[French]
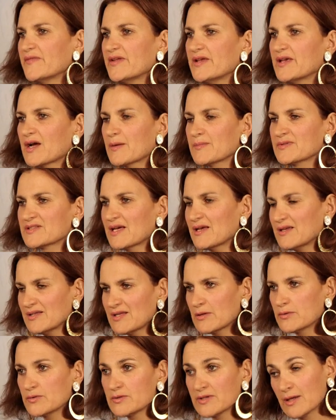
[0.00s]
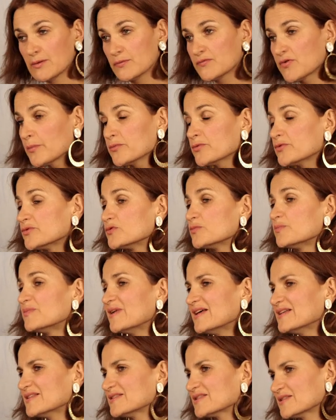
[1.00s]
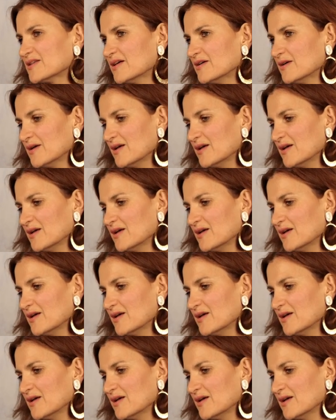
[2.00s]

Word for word: Et comme ça, il y, a une forme de souplesse.